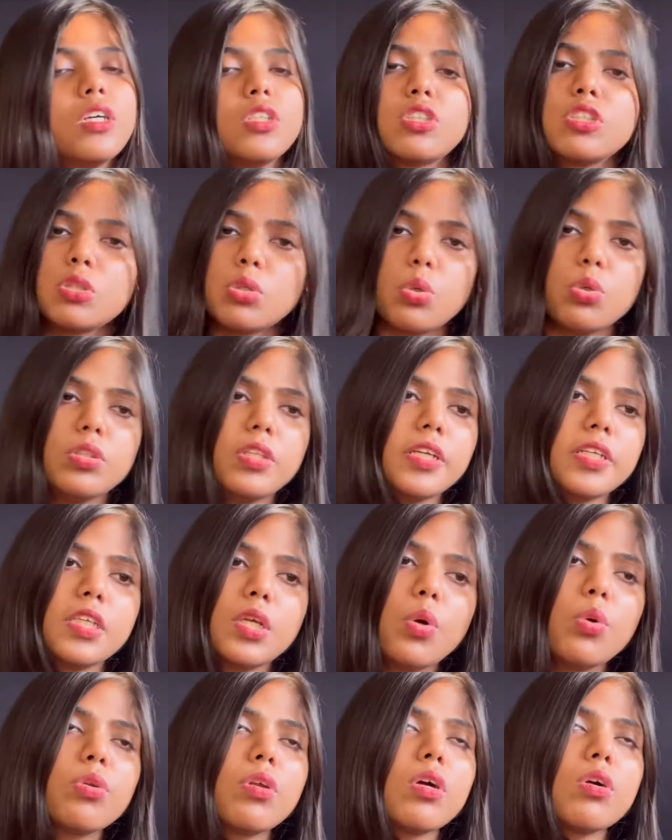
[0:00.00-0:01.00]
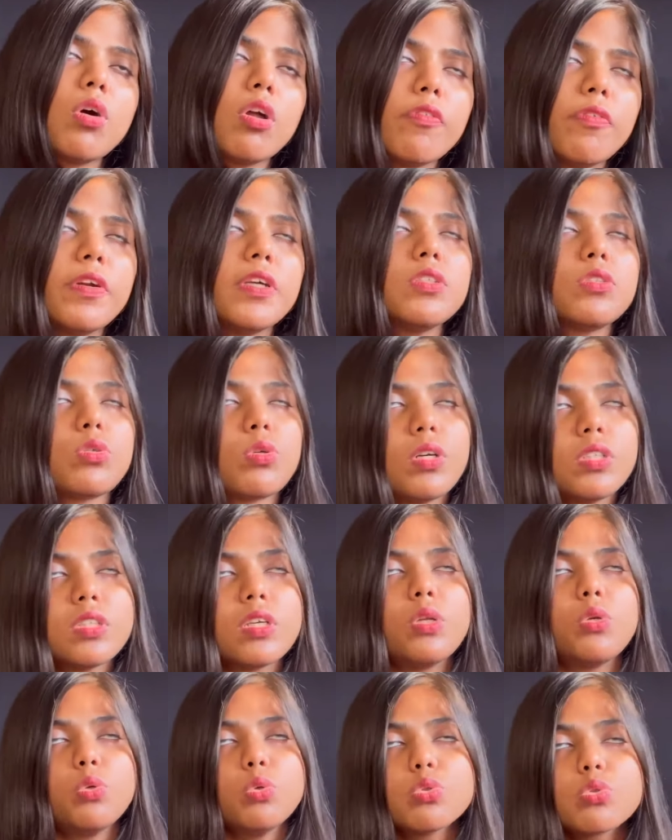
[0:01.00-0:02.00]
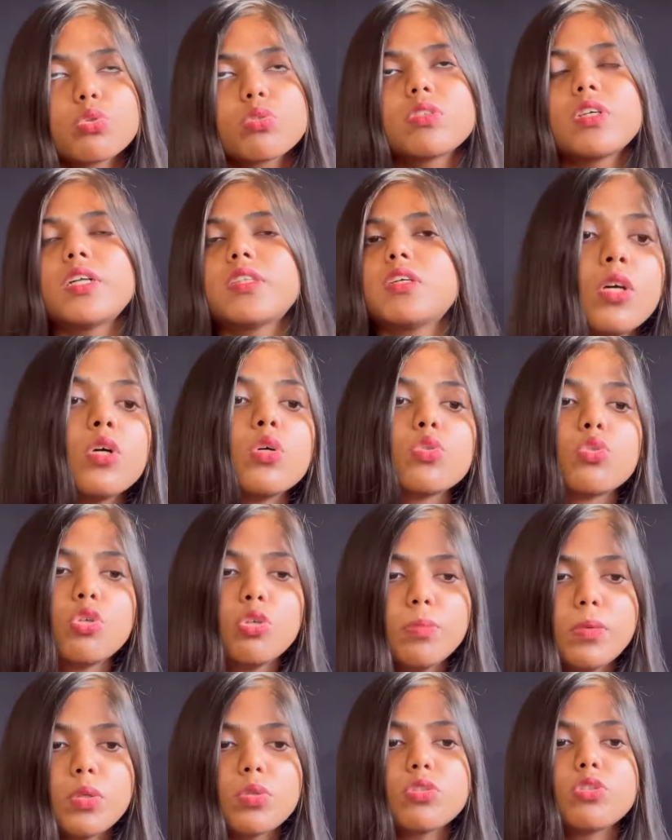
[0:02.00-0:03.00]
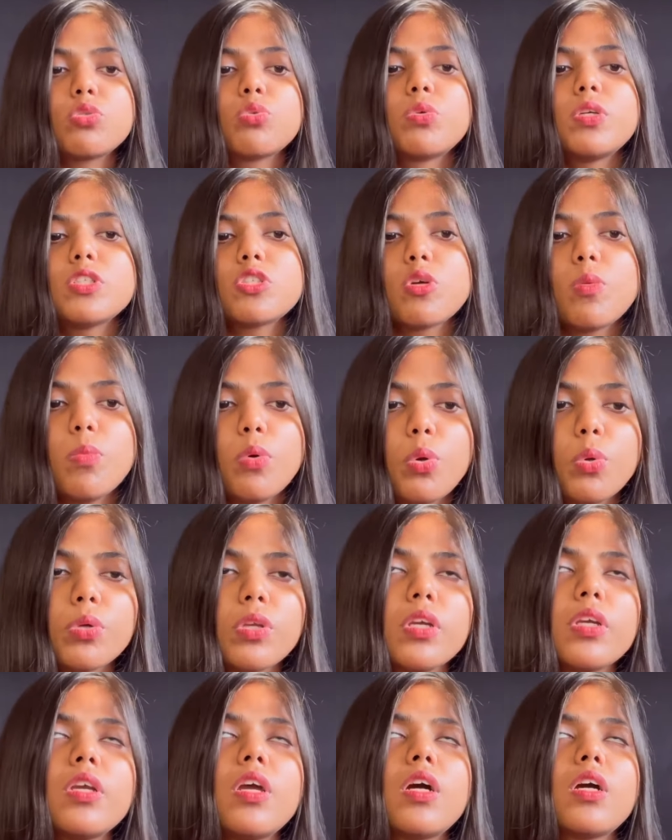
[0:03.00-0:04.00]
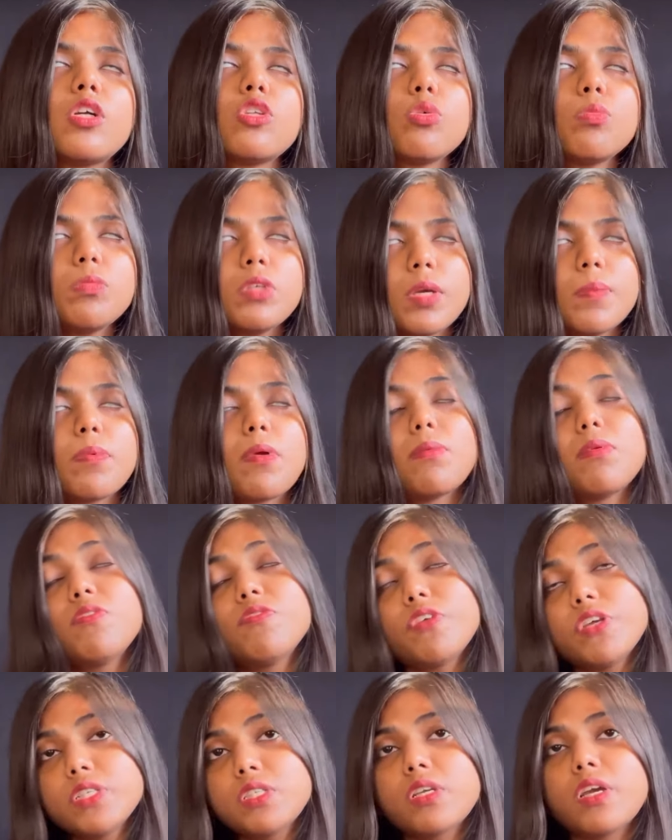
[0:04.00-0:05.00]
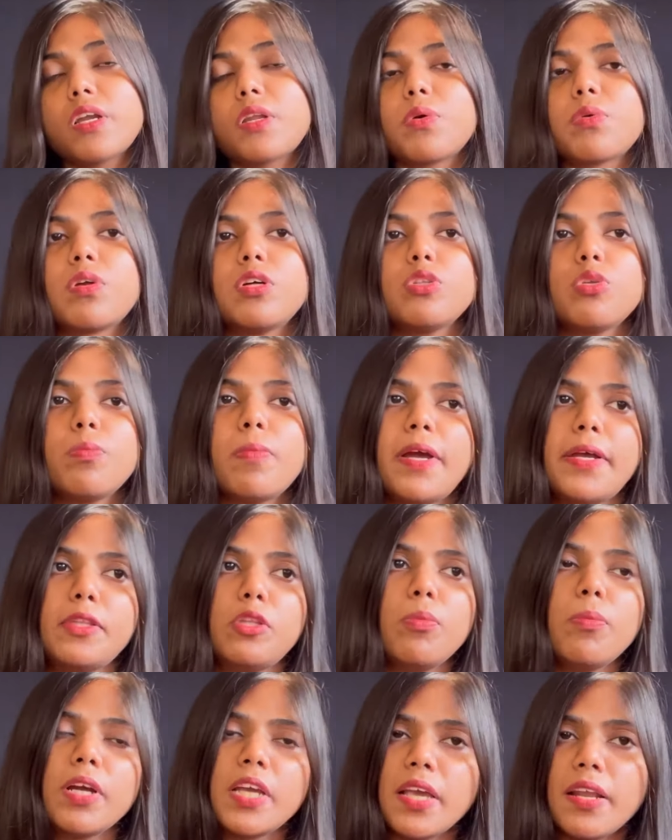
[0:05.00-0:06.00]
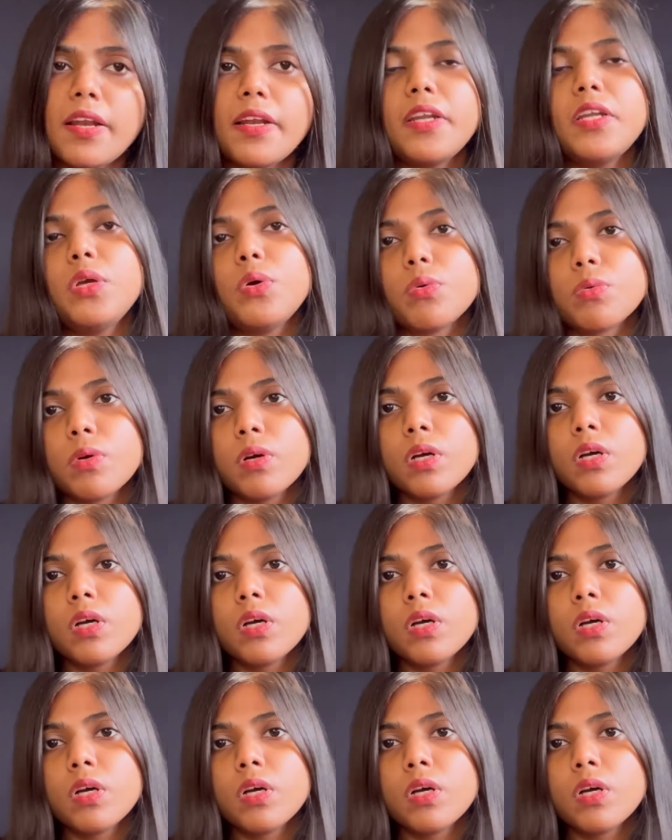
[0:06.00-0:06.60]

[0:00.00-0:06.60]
जिनको देख के उनका कॉन्फिडेंस थोड़ा सा लूज हो जाता है तो मैं उन स्टूडेंट्स को बोलूंगी कि अगर तुम ये प्रॉब्लम फेस कर रहे हो ना तो भाई तुम अकेले नहीं हो